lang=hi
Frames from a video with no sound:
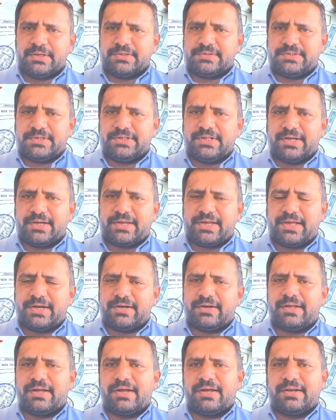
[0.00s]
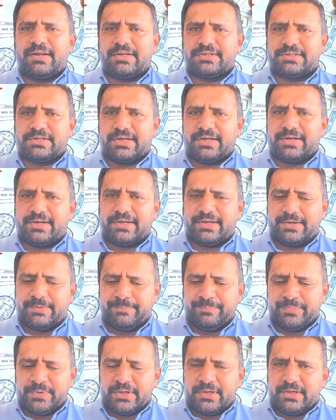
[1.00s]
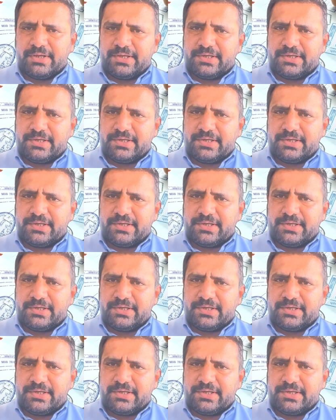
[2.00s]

सीधा कनाडा आना चाह रहा है